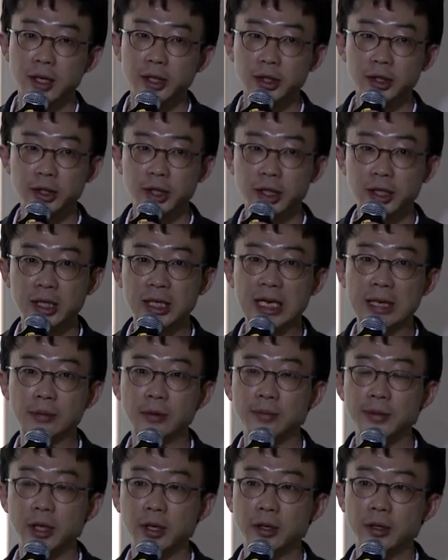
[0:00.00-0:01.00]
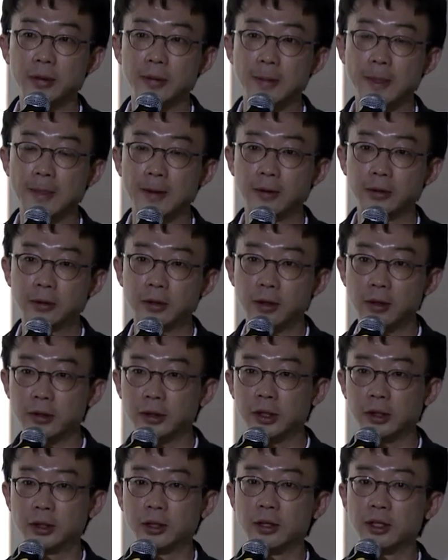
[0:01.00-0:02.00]
사실 이제 일을 해보면
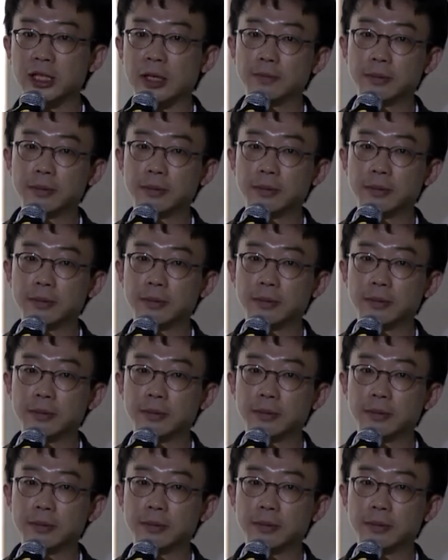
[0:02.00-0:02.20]
어떤 특정